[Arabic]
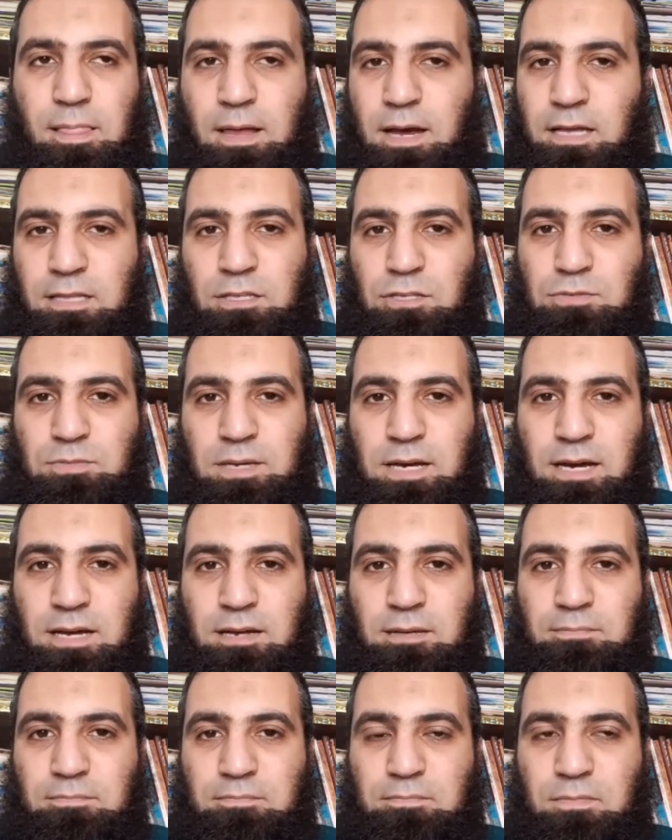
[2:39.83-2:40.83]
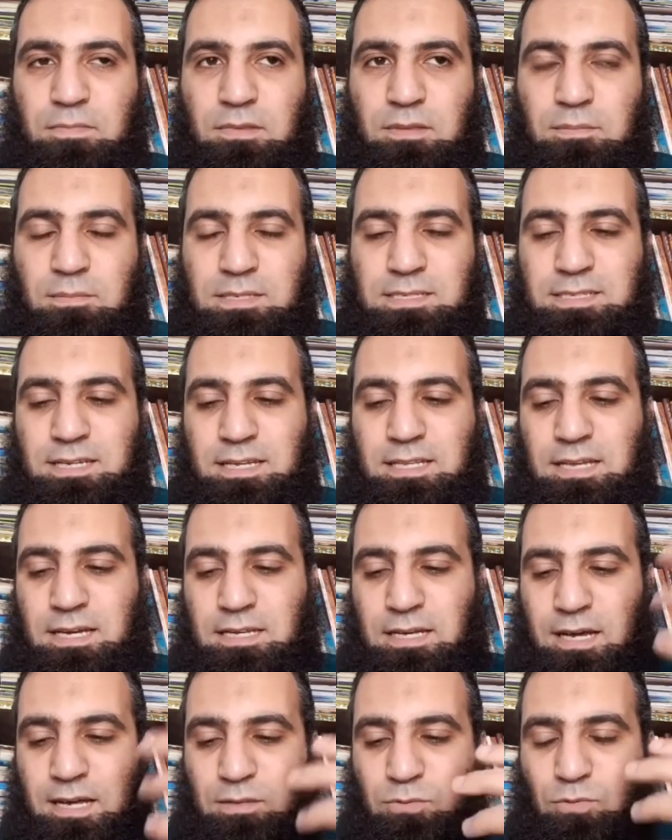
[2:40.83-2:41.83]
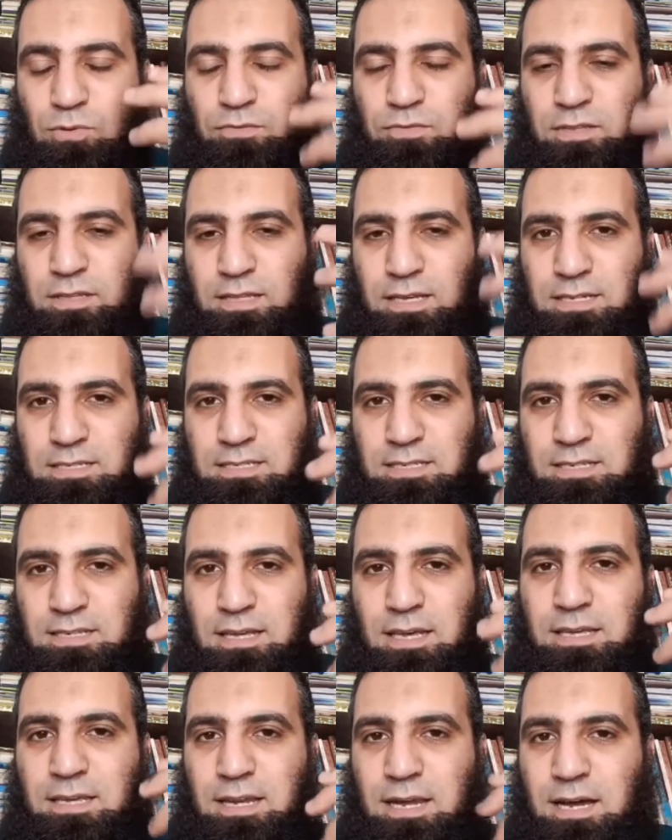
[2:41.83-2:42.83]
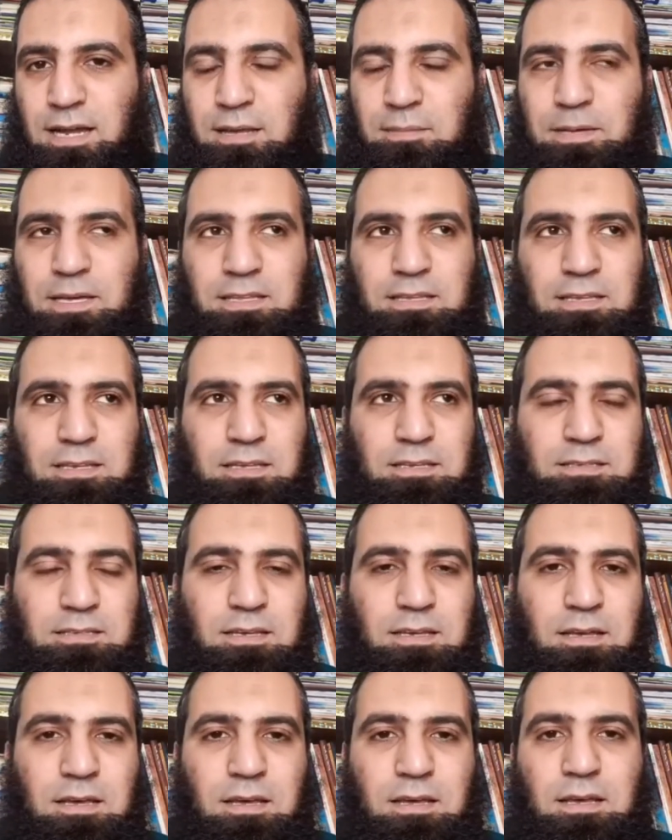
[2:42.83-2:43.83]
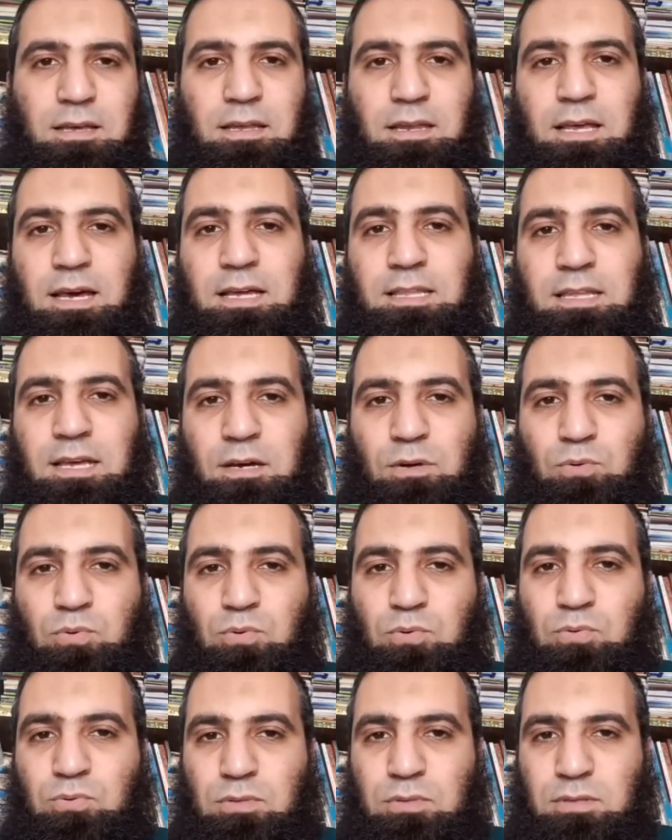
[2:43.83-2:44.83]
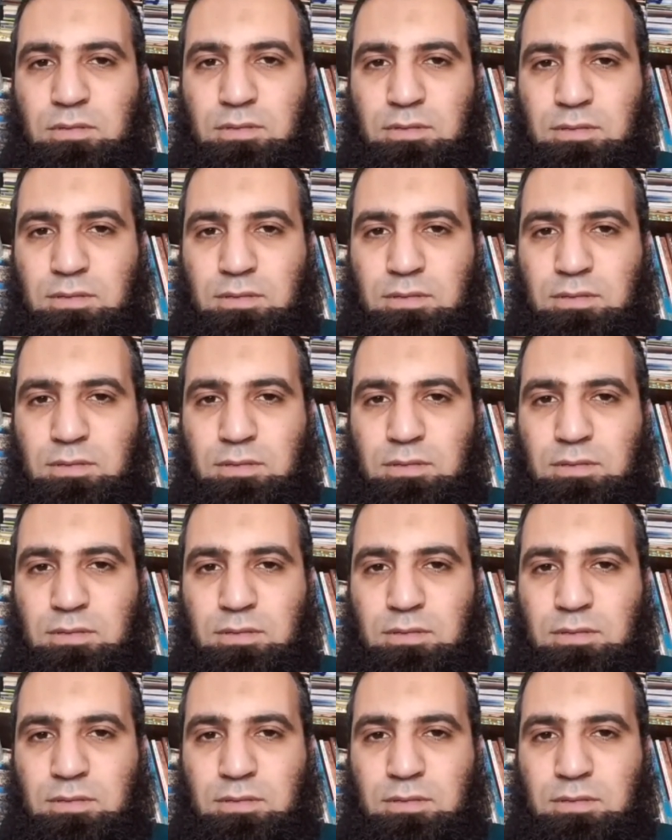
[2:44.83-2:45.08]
محدش بيعلم بس احنا هنقول في الدرس الجاي العلامات ديت لان اكون